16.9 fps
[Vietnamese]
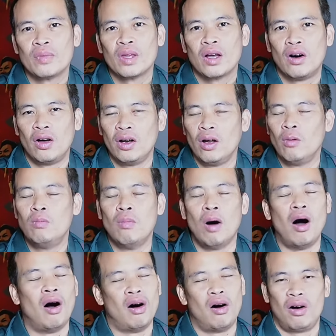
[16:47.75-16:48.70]
còn ông
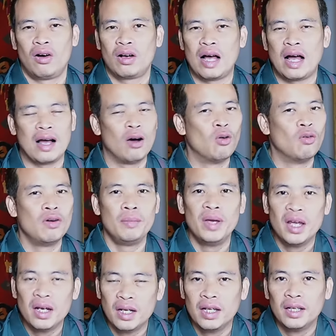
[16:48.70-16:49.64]
bỏ các hậu vệ
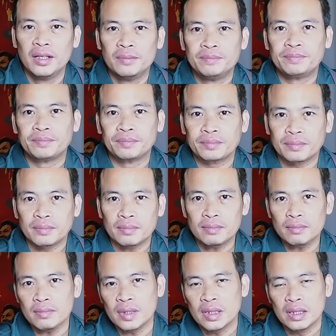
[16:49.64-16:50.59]
biên đi.
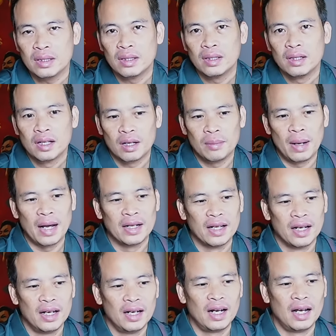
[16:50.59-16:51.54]
Các bạn
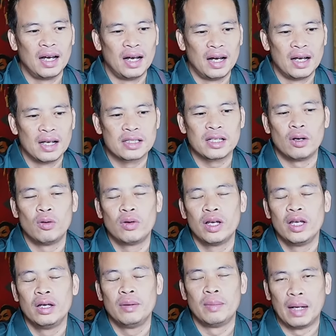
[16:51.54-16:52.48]
thấy là sau
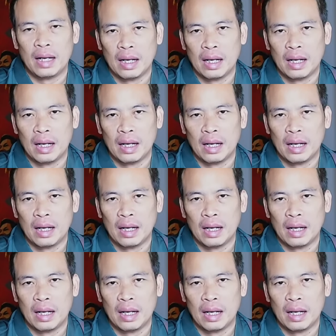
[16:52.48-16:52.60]
khi